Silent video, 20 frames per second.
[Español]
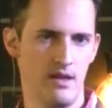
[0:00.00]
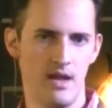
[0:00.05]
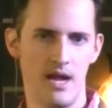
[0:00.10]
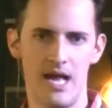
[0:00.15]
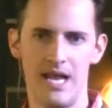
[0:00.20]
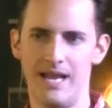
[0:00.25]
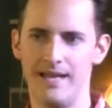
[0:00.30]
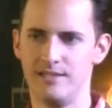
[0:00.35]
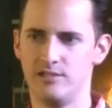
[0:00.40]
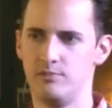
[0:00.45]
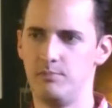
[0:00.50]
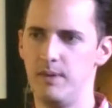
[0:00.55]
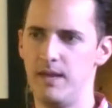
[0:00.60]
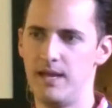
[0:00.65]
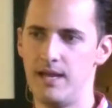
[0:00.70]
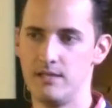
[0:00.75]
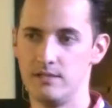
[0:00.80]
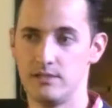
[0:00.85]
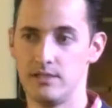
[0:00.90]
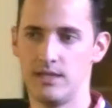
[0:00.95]
A la
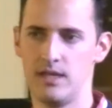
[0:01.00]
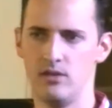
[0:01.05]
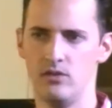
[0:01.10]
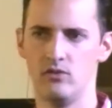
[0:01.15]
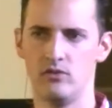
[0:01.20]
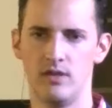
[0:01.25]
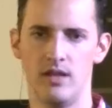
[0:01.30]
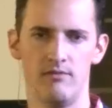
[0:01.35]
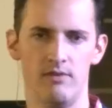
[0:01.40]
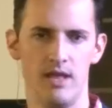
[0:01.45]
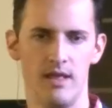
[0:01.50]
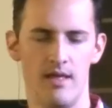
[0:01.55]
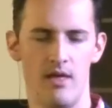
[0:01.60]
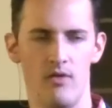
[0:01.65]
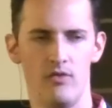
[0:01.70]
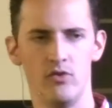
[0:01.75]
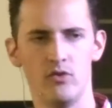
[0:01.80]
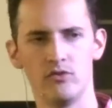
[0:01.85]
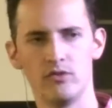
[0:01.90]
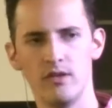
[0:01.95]
esperanza que Dios le había
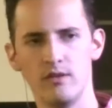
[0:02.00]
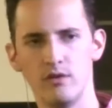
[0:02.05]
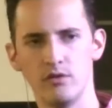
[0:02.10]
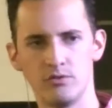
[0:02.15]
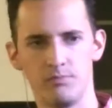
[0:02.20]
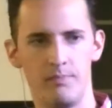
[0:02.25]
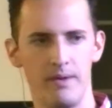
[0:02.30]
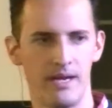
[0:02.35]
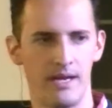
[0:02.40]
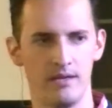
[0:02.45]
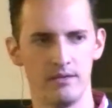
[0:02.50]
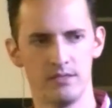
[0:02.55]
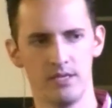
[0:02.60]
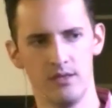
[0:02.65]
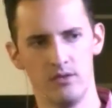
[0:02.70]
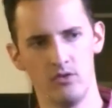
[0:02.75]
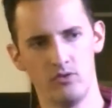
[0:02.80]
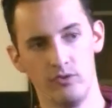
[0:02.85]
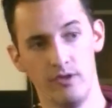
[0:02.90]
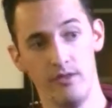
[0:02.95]
dado. Dios le dio esperanza
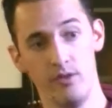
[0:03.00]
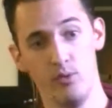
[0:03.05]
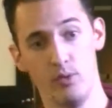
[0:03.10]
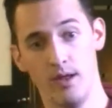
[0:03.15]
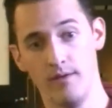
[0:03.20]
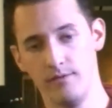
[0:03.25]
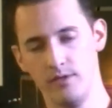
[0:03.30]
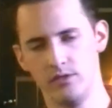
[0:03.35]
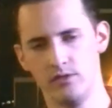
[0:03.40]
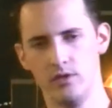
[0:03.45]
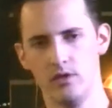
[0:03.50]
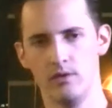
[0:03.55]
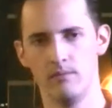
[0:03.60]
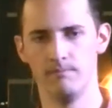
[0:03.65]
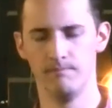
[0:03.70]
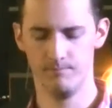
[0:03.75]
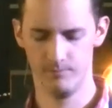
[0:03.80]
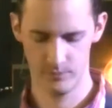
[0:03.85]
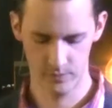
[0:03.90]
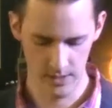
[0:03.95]
y Dios le dio una visión,
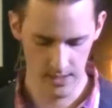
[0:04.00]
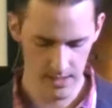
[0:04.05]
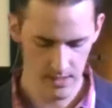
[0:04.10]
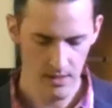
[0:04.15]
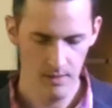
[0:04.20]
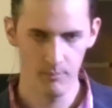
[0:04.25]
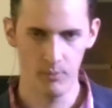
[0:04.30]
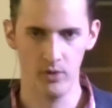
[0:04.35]
¿sí?